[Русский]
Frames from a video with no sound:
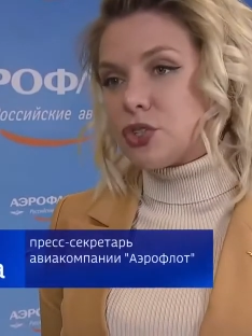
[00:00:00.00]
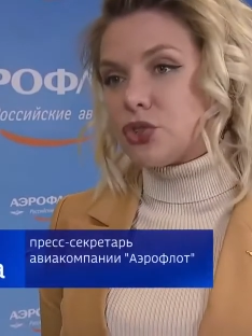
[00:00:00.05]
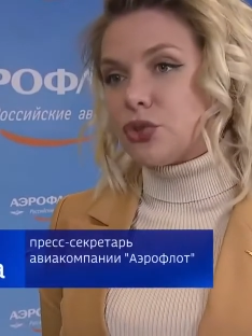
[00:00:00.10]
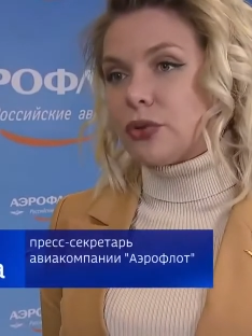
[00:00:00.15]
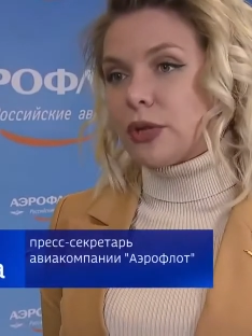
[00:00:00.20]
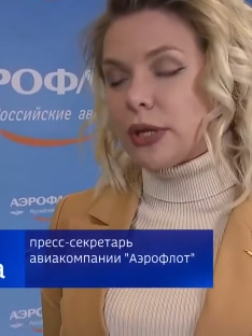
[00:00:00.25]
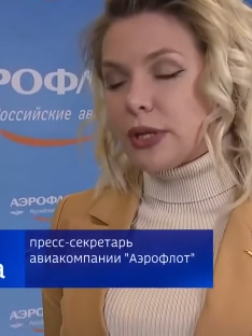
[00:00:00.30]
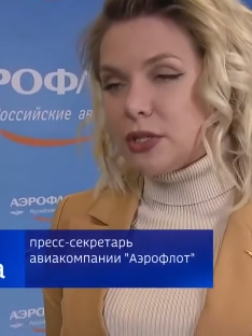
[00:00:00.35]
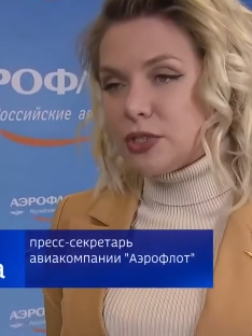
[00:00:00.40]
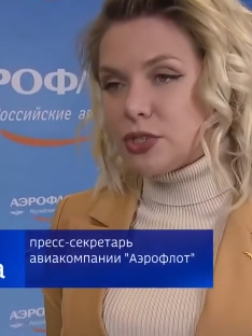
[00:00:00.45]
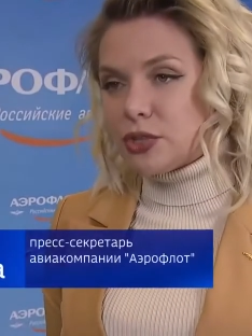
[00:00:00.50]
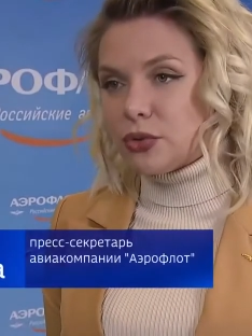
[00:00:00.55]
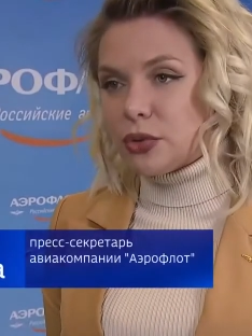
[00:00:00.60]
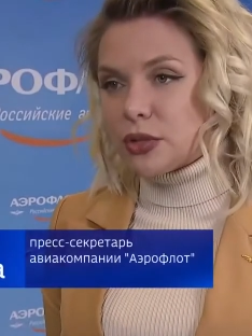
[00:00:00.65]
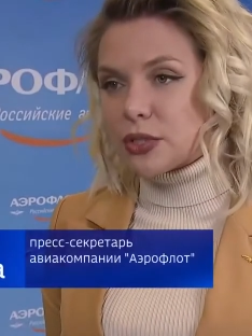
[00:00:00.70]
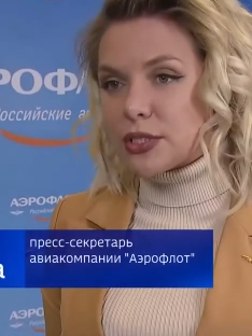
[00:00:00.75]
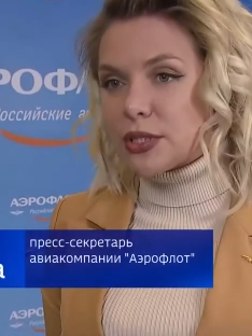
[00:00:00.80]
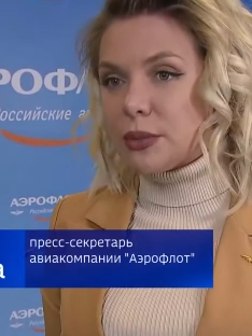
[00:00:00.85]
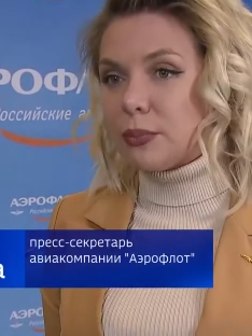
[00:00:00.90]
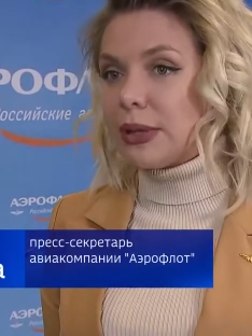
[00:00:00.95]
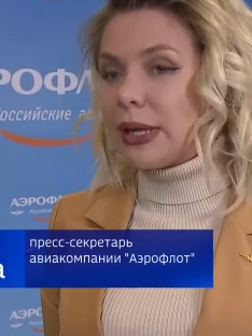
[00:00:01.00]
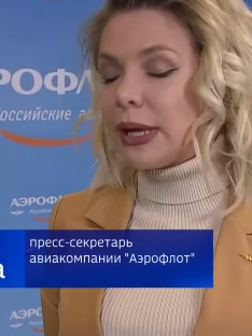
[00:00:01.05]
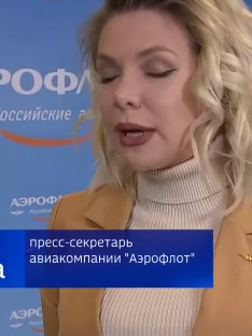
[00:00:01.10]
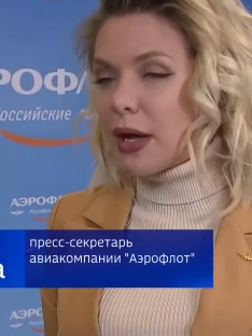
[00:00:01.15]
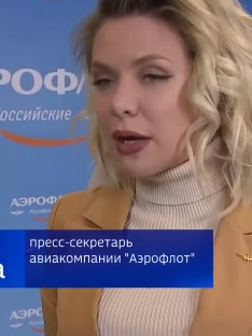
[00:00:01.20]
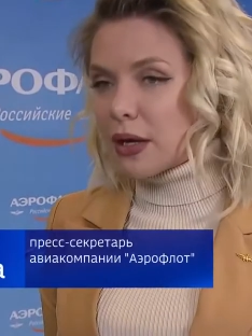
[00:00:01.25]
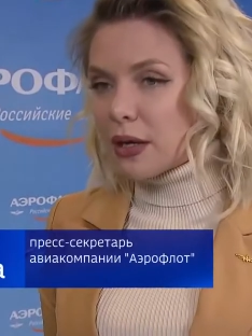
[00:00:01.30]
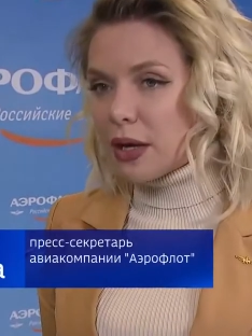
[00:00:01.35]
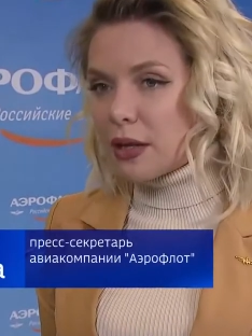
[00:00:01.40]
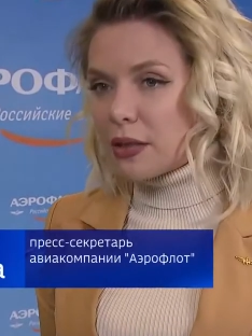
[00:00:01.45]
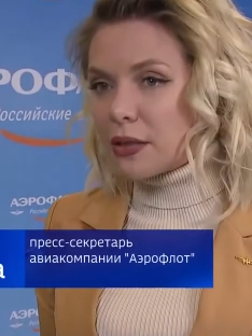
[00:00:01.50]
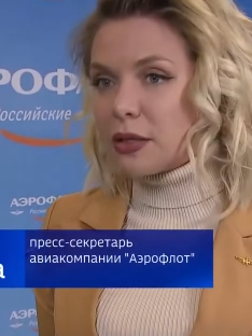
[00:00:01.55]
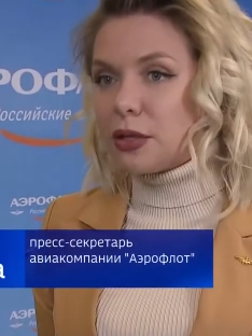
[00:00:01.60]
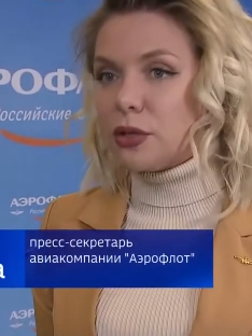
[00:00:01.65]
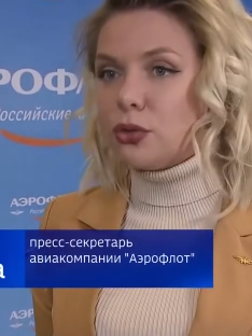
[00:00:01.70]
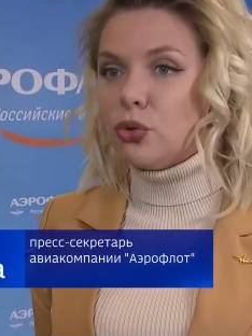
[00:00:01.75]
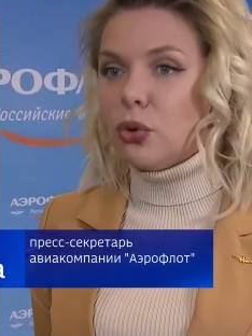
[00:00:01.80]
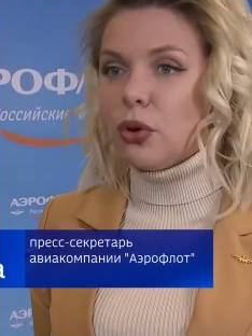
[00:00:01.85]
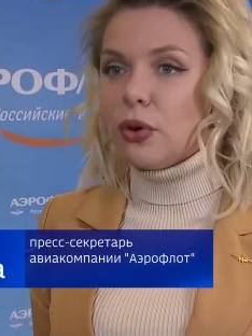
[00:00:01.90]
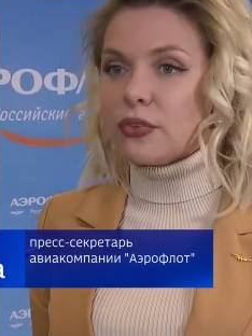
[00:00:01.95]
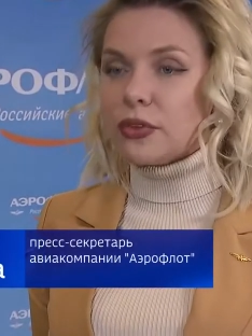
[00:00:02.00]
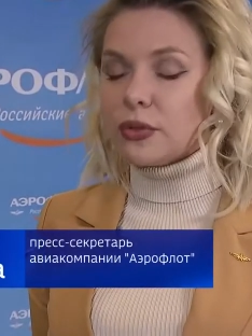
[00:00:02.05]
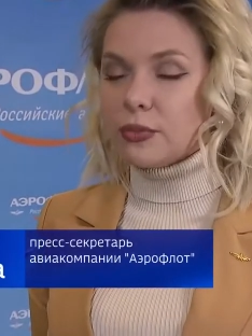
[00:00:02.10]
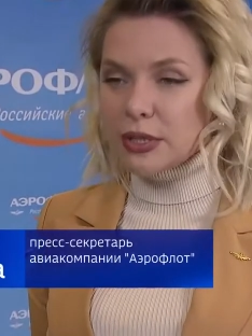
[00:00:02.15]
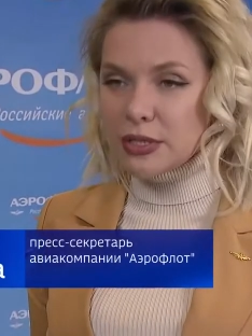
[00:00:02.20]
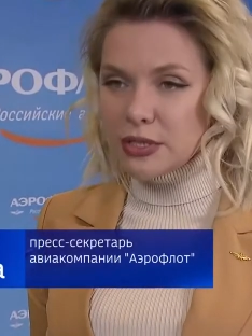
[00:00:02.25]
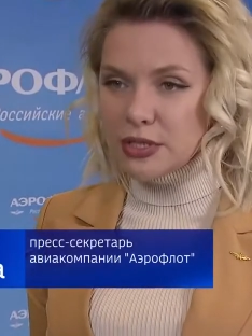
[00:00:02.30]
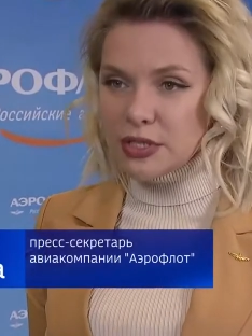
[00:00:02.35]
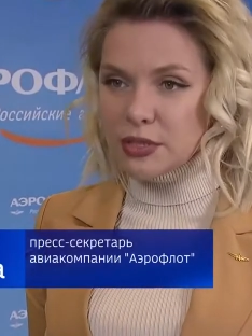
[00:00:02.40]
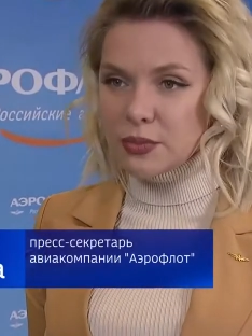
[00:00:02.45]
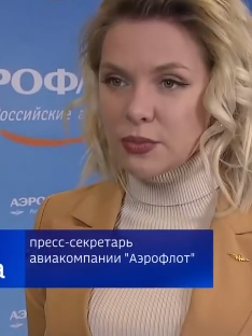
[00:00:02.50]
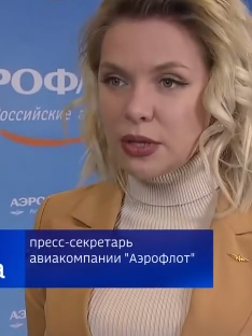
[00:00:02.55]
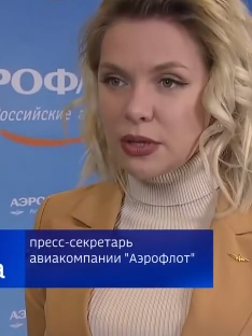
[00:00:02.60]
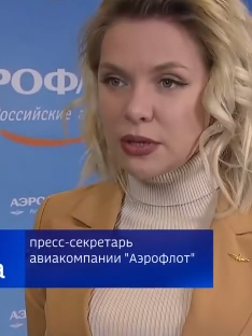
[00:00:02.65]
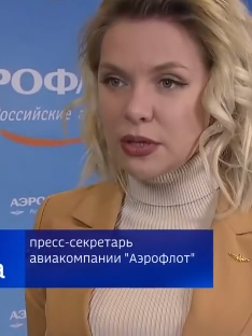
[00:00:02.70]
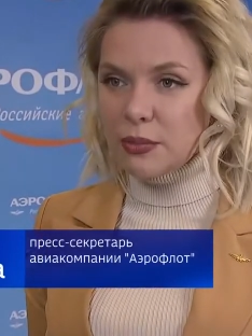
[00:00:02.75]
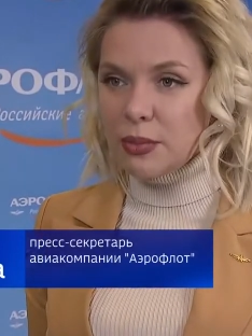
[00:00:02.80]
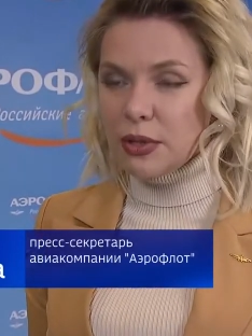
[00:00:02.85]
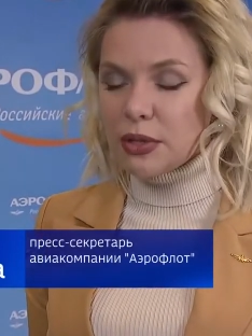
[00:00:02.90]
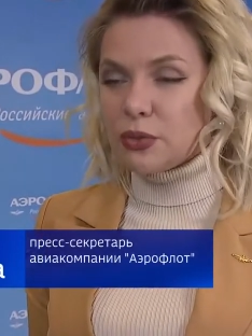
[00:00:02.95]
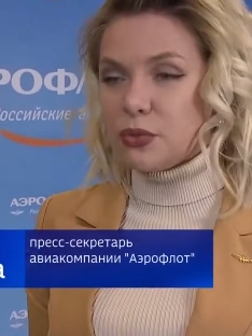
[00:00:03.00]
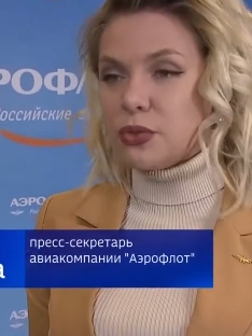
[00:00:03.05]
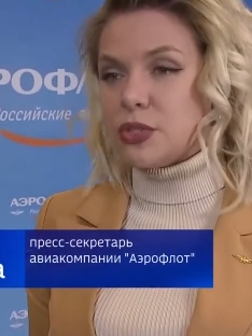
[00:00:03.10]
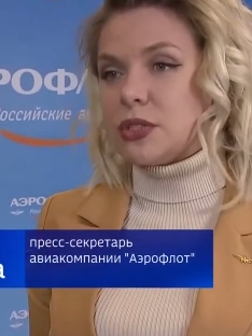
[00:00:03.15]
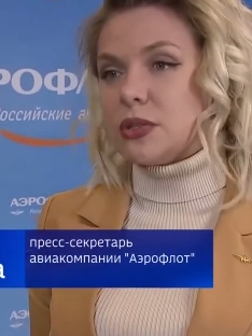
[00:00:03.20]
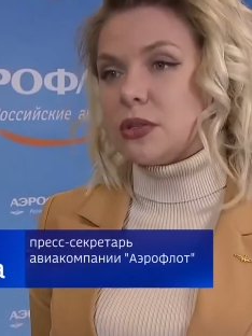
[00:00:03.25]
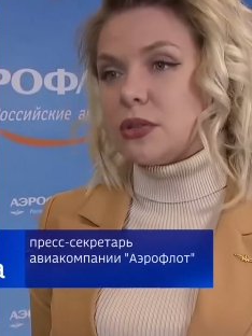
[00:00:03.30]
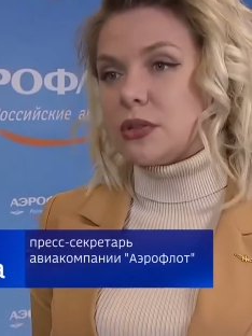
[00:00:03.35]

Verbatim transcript: что такие ситуации многократно и до автоматизма отрабатываются на